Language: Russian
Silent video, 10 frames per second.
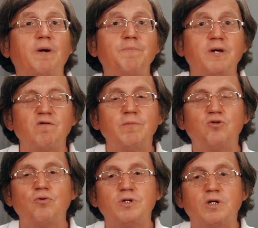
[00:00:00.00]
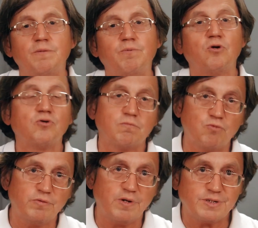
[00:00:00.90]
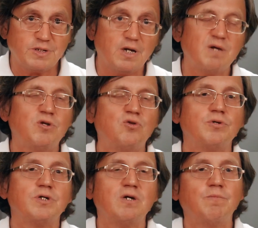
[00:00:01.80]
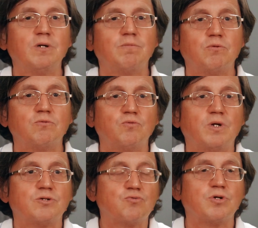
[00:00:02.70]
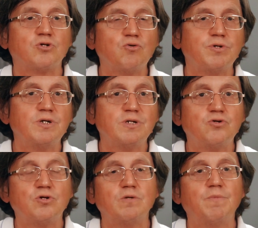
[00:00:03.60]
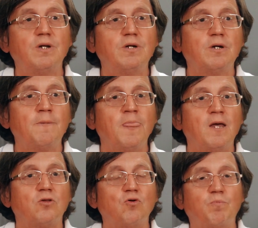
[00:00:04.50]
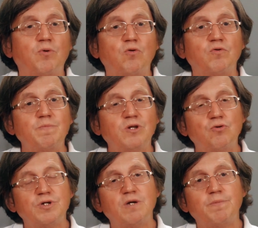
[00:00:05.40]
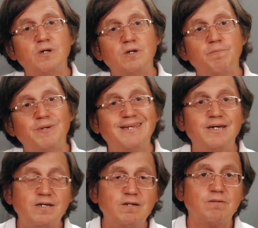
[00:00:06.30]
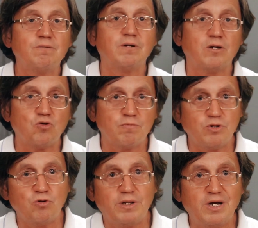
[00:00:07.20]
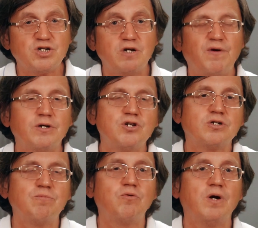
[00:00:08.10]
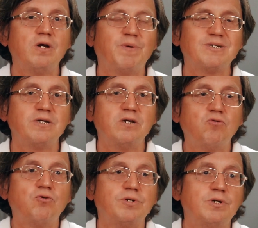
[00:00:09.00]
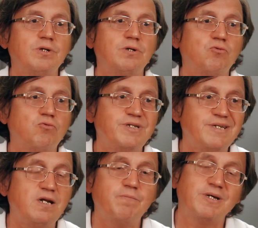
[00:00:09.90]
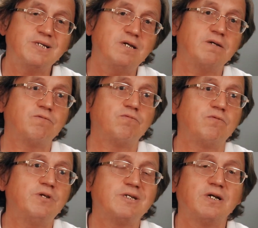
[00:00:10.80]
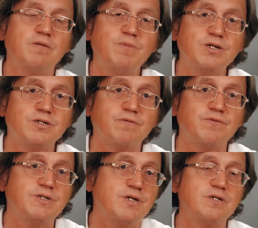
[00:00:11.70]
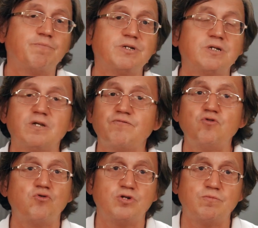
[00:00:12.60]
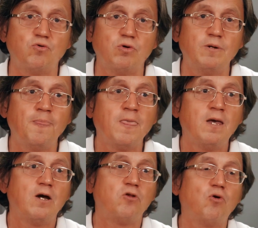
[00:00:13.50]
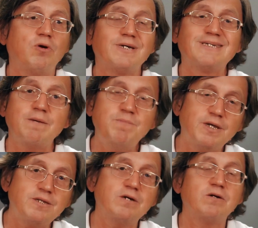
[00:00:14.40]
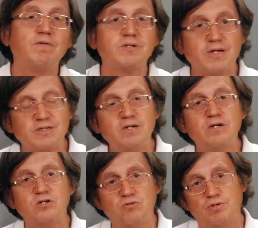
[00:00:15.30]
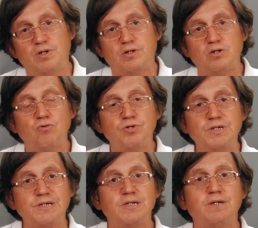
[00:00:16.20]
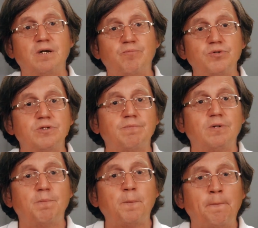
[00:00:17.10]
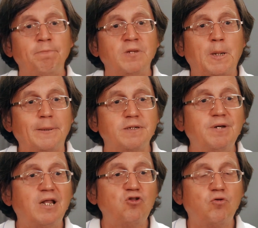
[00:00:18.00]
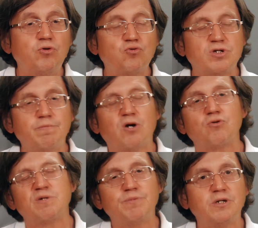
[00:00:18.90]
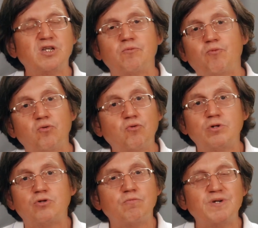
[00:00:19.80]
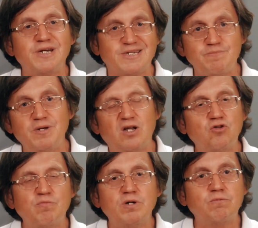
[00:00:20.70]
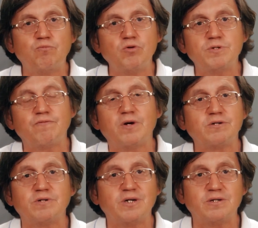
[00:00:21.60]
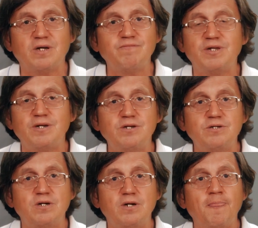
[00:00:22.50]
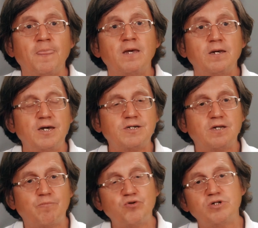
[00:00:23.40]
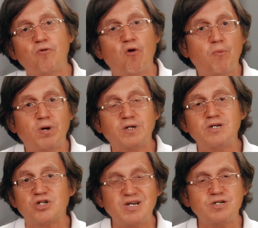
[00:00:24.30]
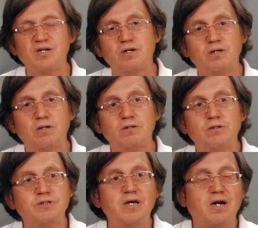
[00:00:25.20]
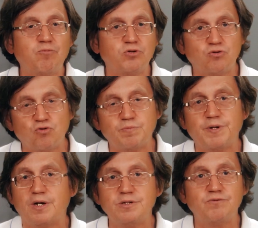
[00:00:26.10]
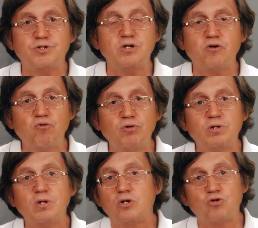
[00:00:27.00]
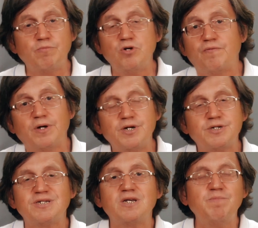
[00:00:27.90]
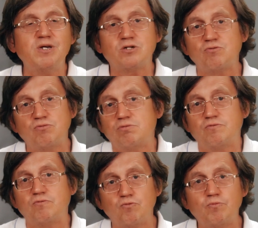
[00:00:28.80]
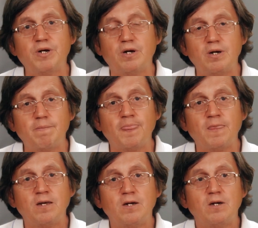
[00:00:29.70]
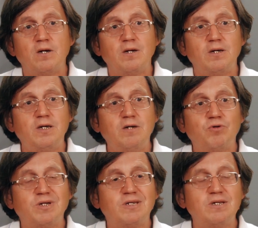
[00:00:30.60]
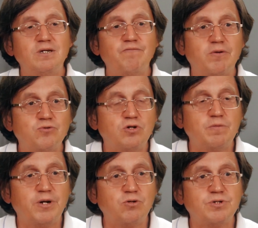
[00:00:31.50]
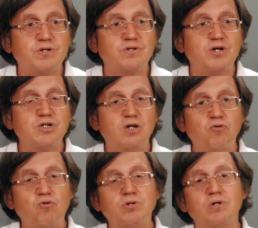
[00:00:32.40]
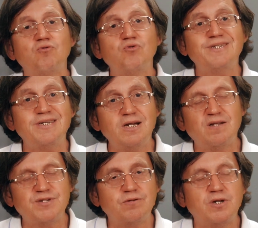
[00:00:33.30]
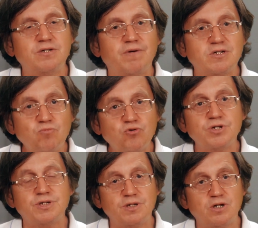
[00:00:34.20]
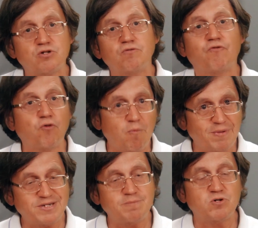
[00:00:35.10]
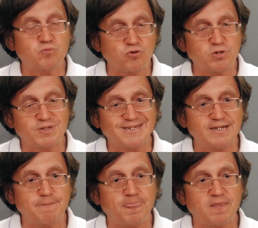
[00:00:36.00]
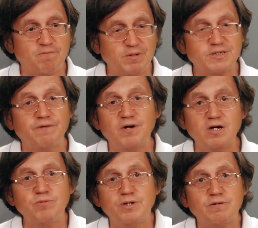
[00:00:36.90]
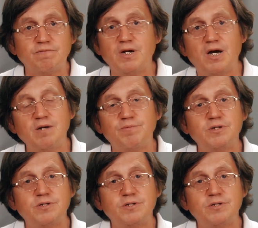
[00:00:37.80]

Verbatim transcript: по первой методике, по, будем говорить, старой методике, мы, э, у нас уже сотни излеченных больных, то по вот методике ИПДН, которую мы ну, начали фактически буквально последний год и усилили последние несколько месяцев, естественно, пациентов не очень много но заметно возросли результаты. То есть, если, допустим, нам э, с меланомой нужно бороться было где-то полгода, то мы сейчас с меланомой боремся в за, за 2-3 недели. Если, допустим, опухоль кишечника, э, с ней работать тоже приходилось в течение года, то мы ее фактически за месяц убираем. И вот этот информационный перенос здесь сначала, он э, усилил все вот эти возможности наши. Ну, в комплексе, между прочим, с эм, бластофагом это великолепное